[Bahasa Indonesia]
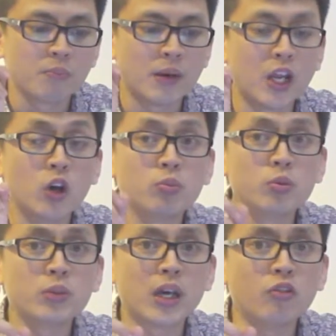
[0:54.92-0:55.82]
Pada
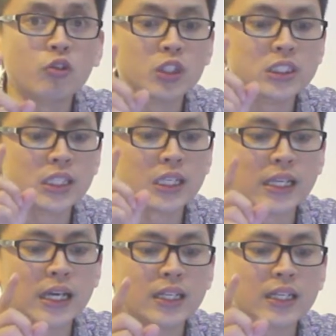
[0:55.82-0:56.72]
umumnya
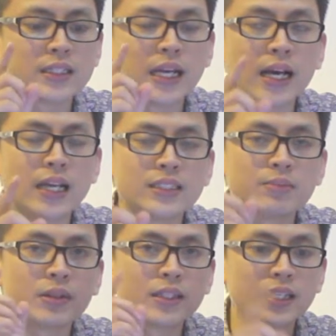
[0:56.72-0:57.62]
furniturnya diletakkan
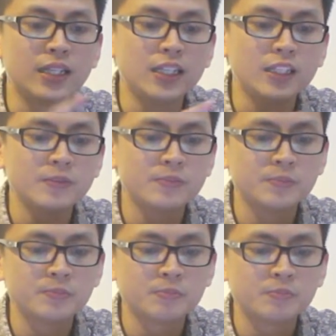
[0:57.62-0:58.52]
seperti ini
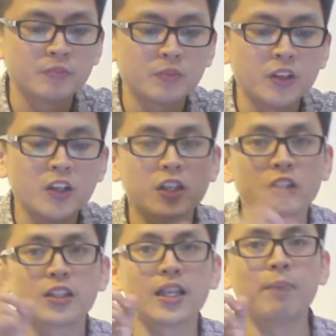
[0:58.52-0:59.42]

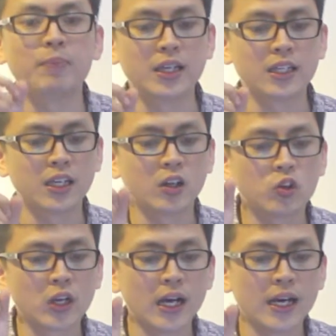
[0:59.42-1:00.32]
tetapi
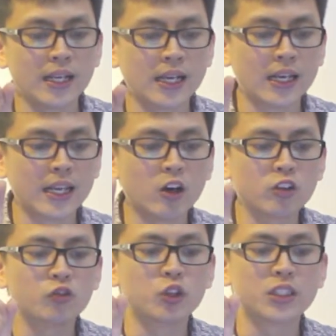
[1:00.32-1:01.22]
kekurangan dari layout